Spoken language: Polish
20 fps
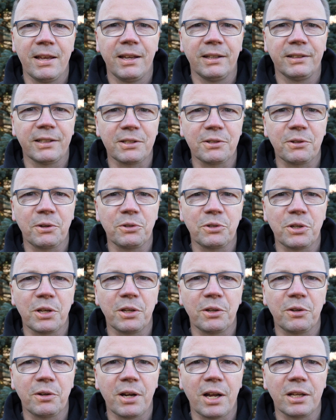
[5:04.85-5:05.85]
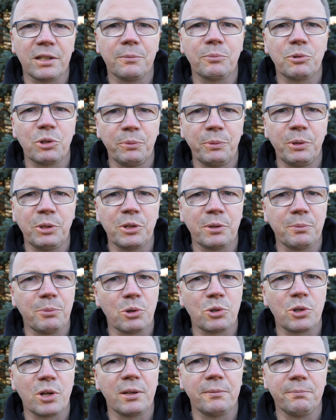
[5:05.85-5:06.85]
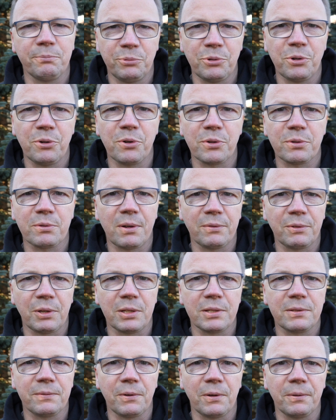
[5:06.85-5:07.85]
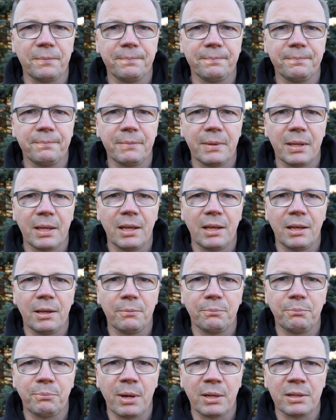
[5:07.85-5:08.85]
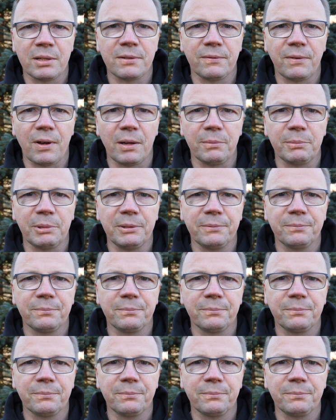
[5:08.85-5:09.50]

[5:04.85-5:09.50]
Na zakończenie, kochani, przyjmijcie Boże błogosławieństwo. Pan z Wami.